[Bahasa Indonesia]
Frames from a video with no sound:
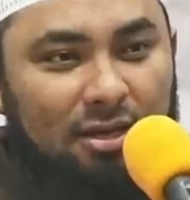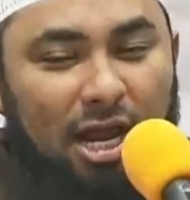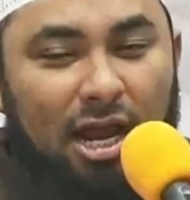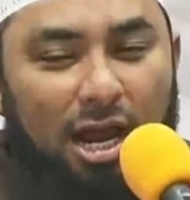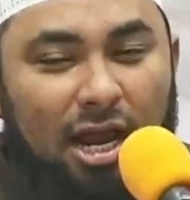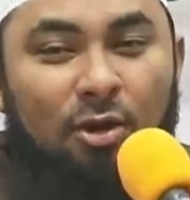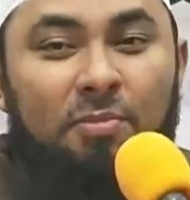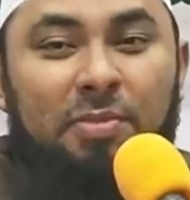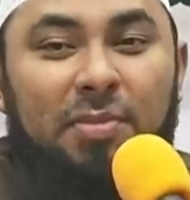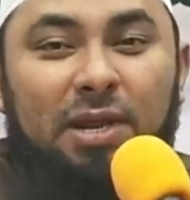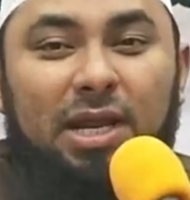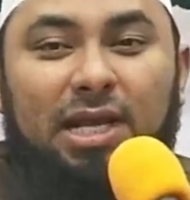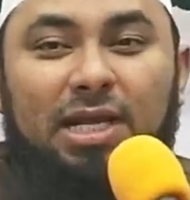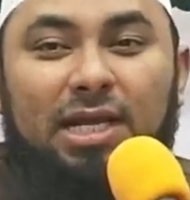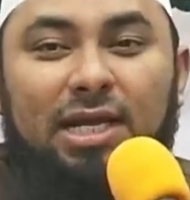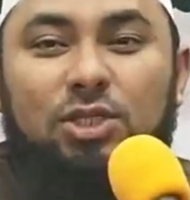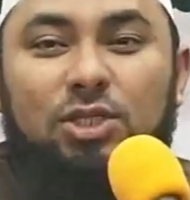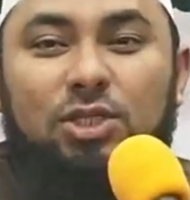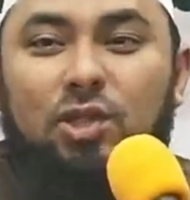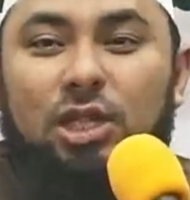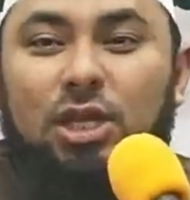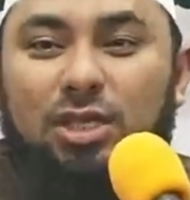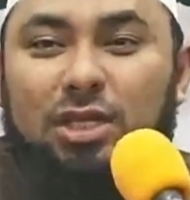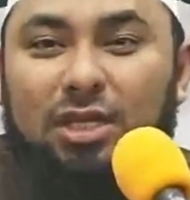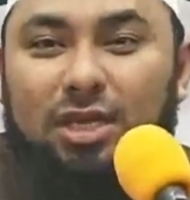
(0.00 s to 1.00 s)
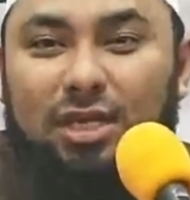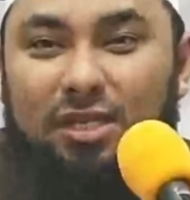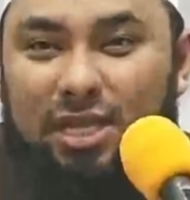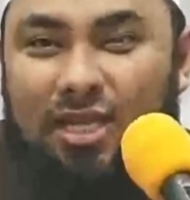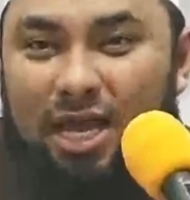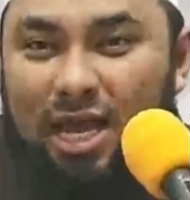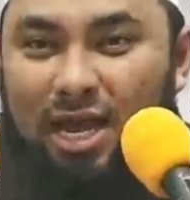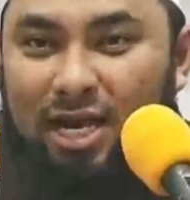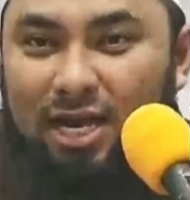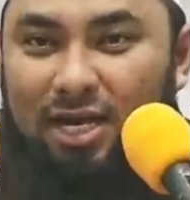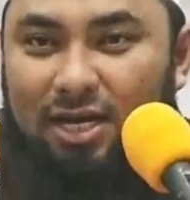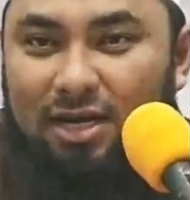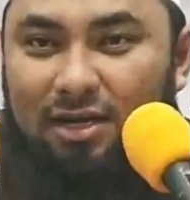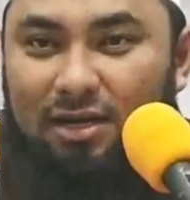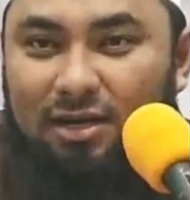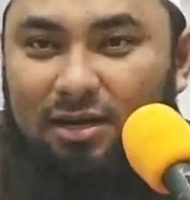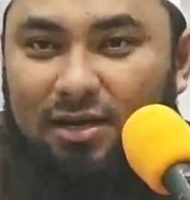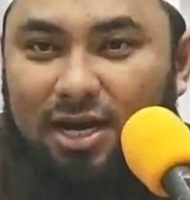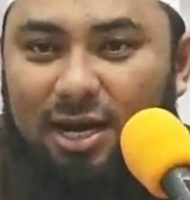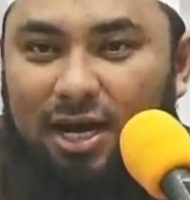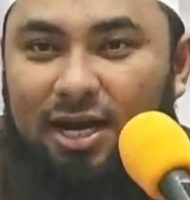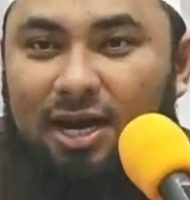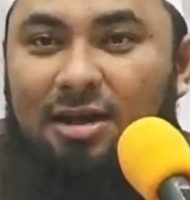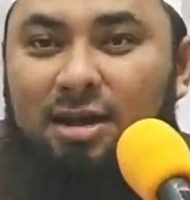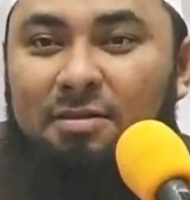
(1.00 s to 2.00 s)
kalau mereka sudah tidak
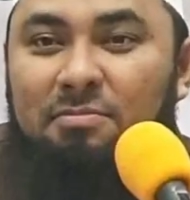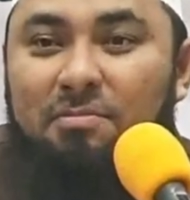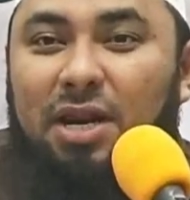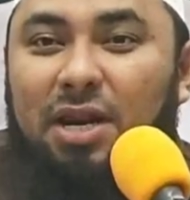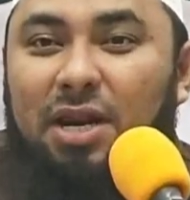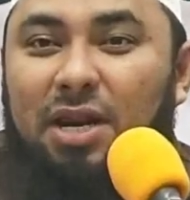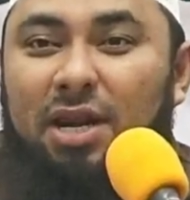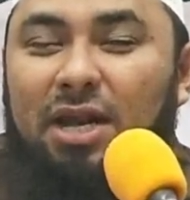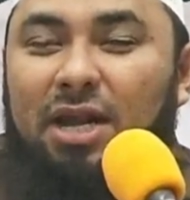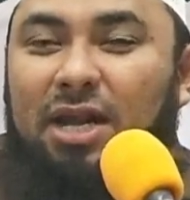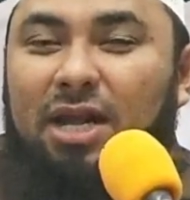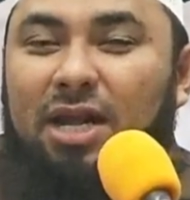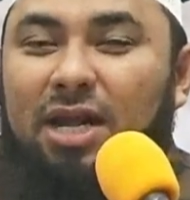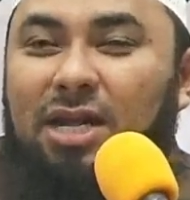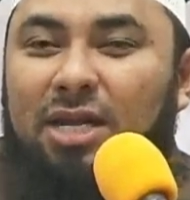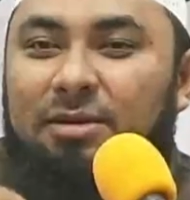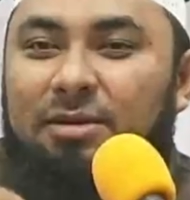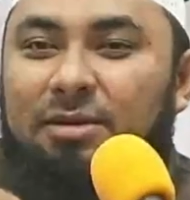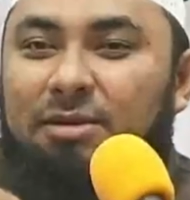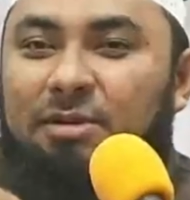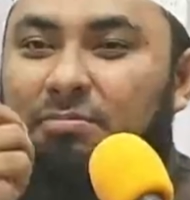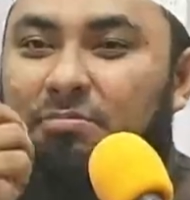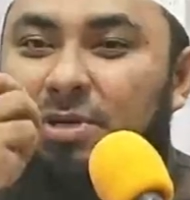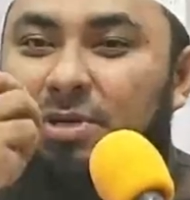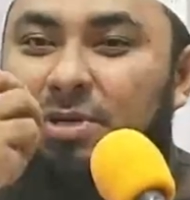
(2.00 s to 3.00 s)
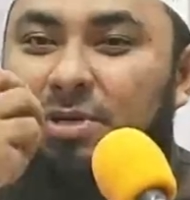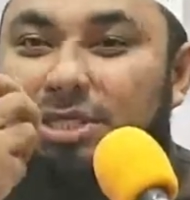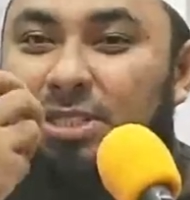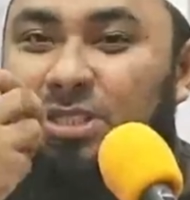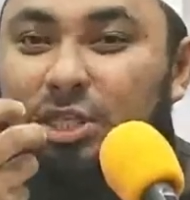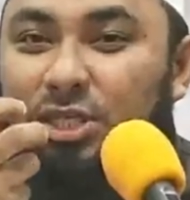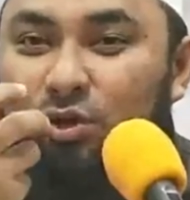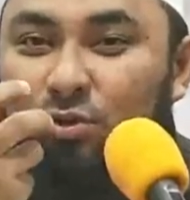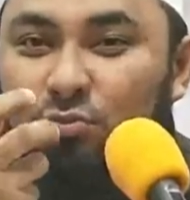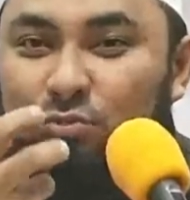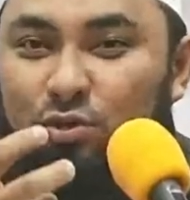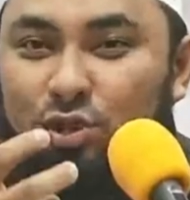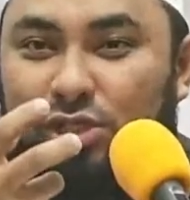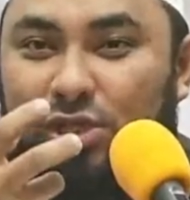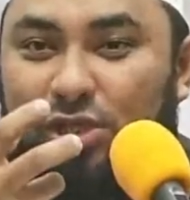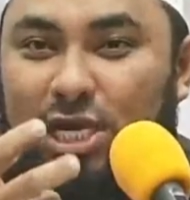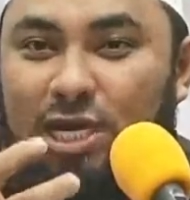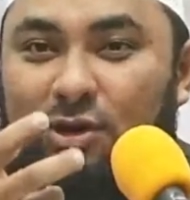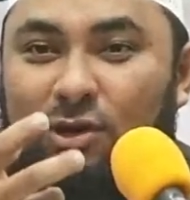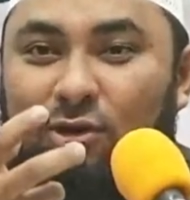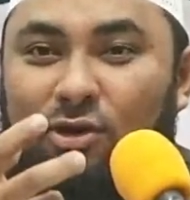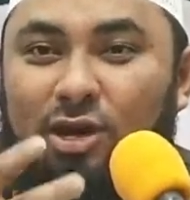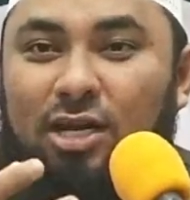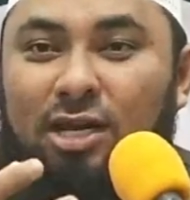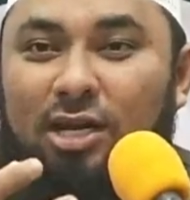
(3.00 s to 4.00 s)
tahan, kadang mereka akan
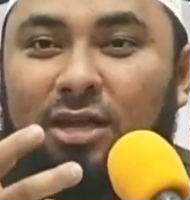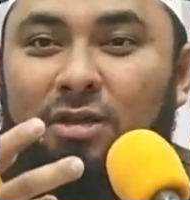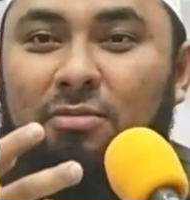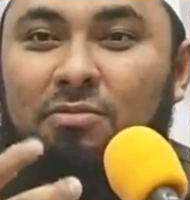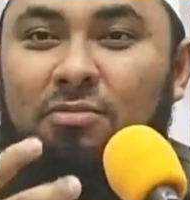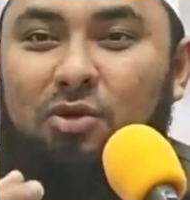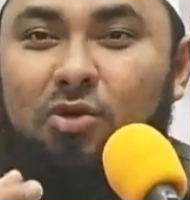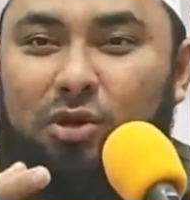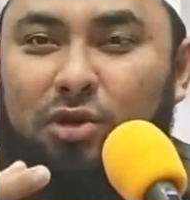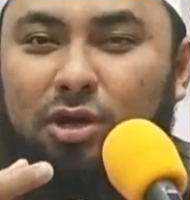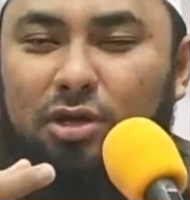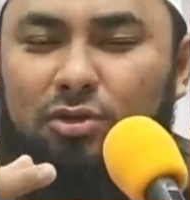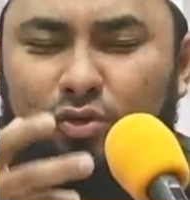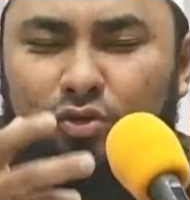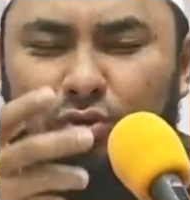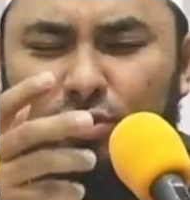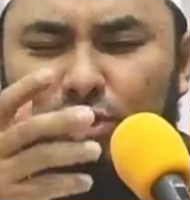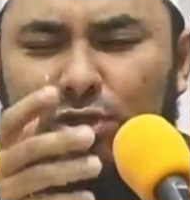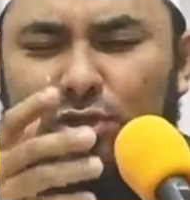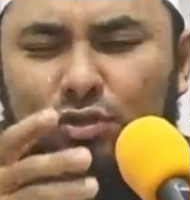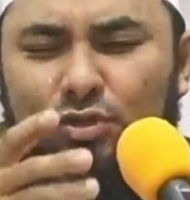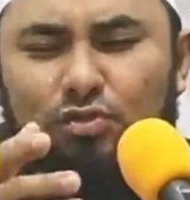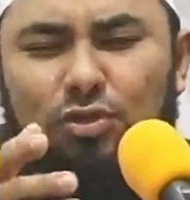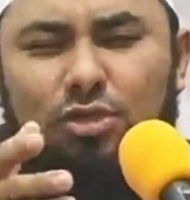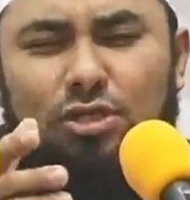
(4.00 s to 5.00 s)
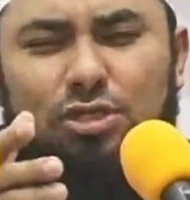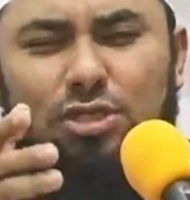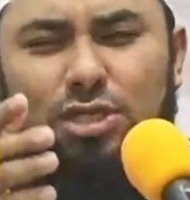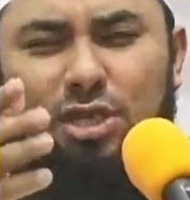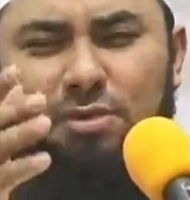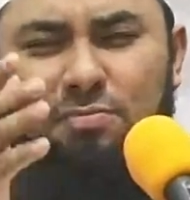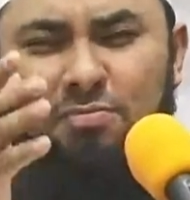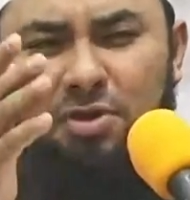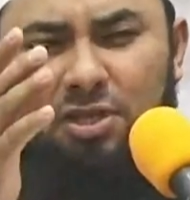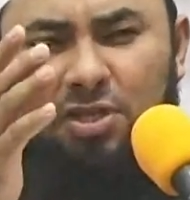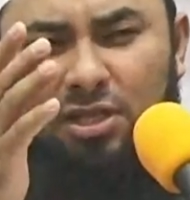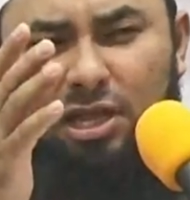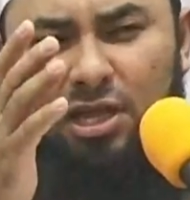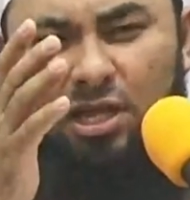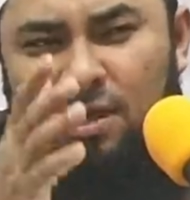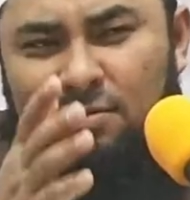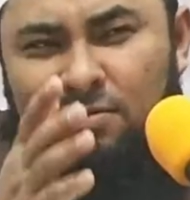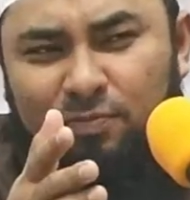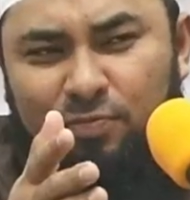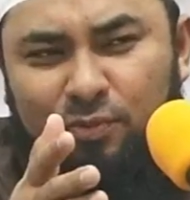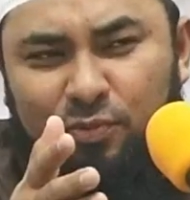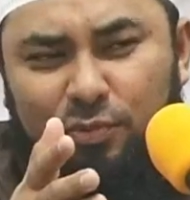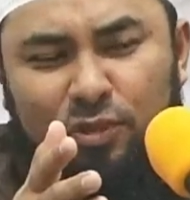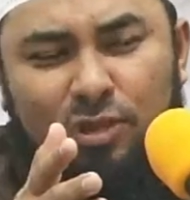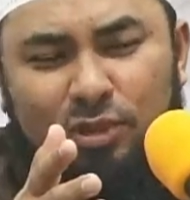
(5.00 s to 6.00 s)
menjerumuskan orang yang merukia Sudah, sudah saya minta
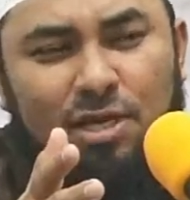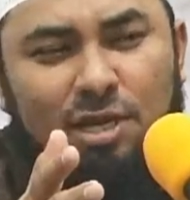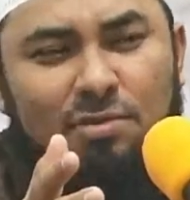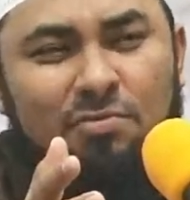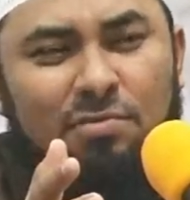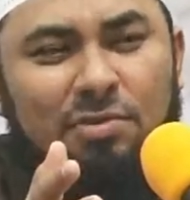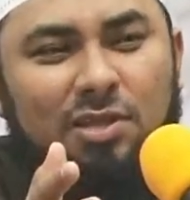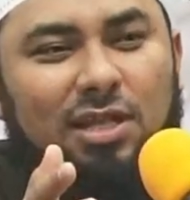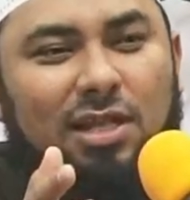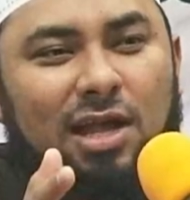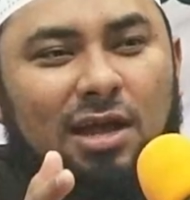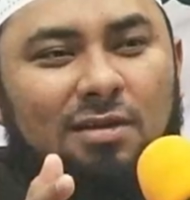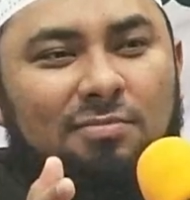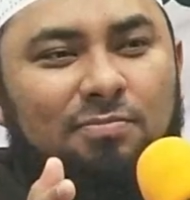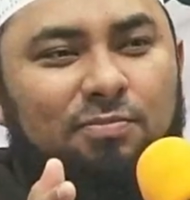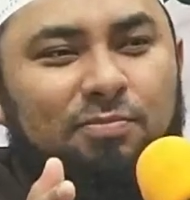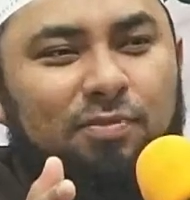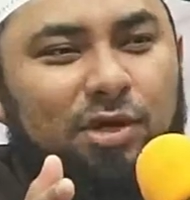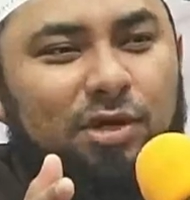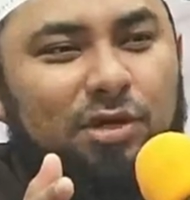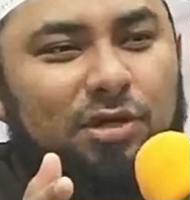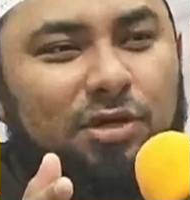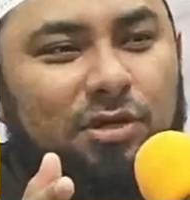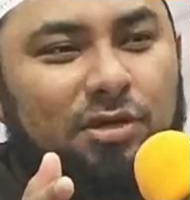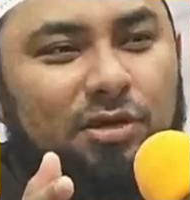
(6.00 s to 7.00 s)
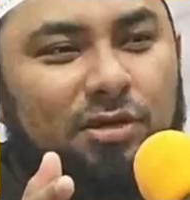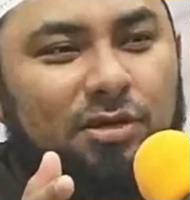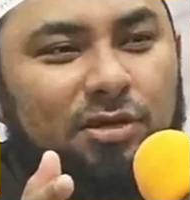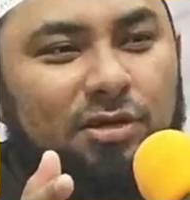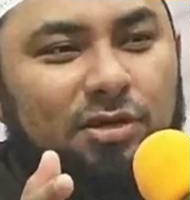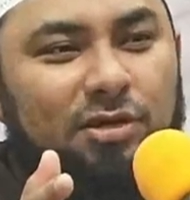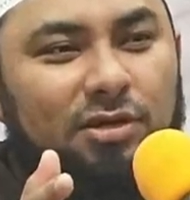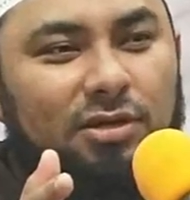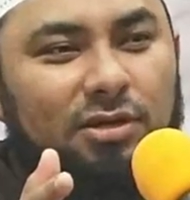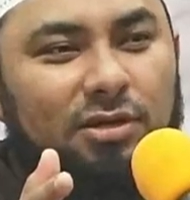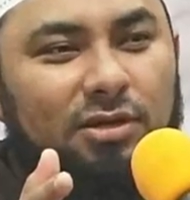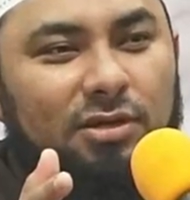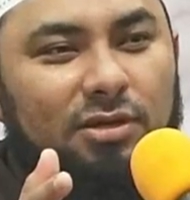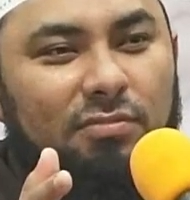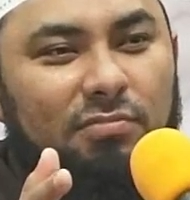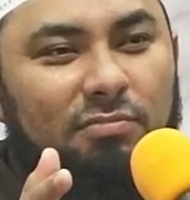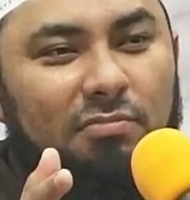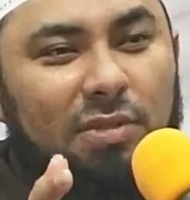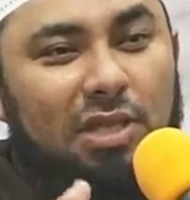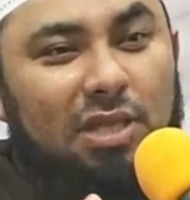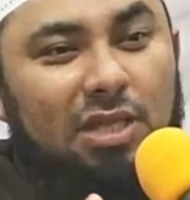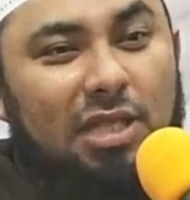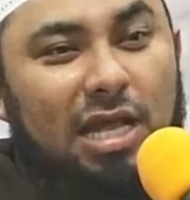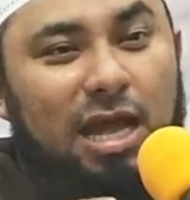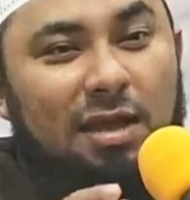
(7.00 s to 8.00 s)
ampun, saya minta ampun.
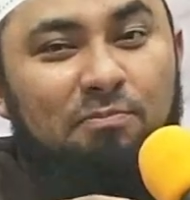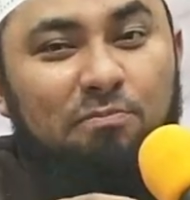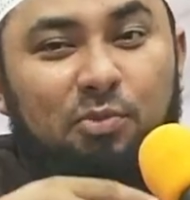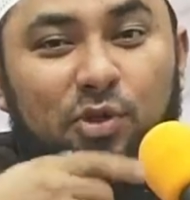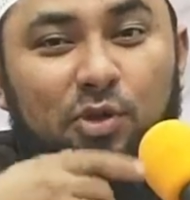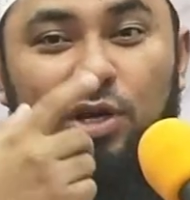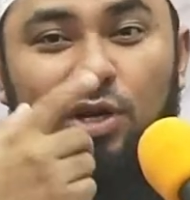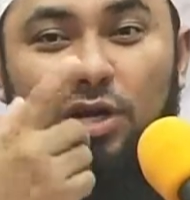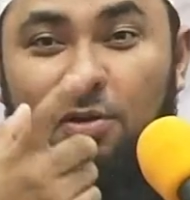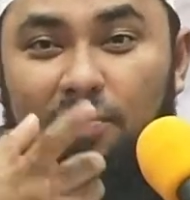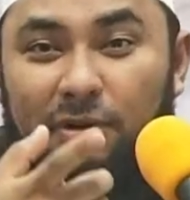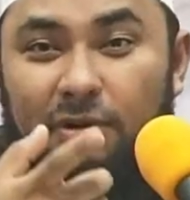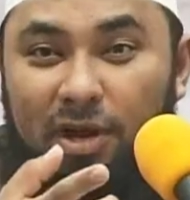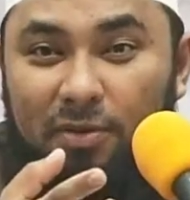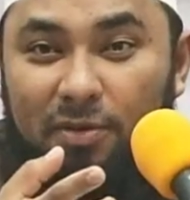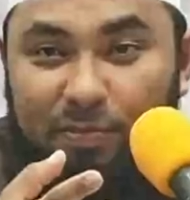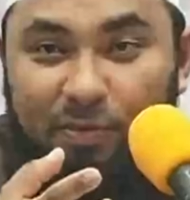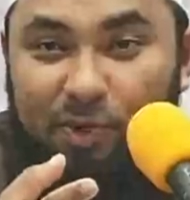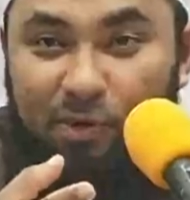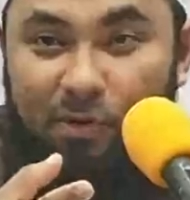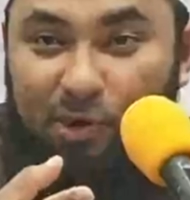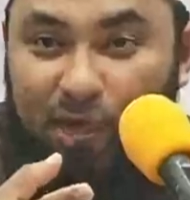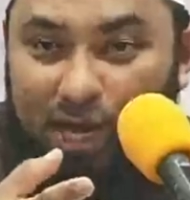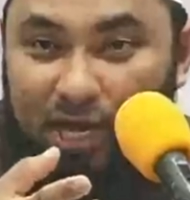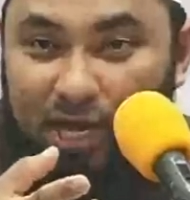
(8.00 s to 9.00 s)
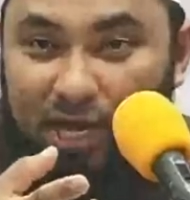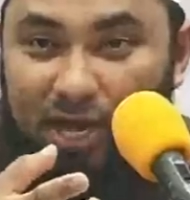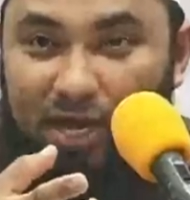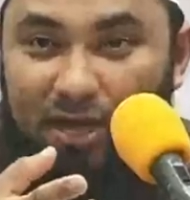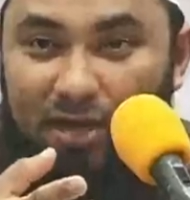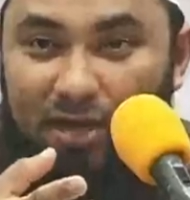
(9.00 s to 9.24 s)
Minta ampun kepada perukia.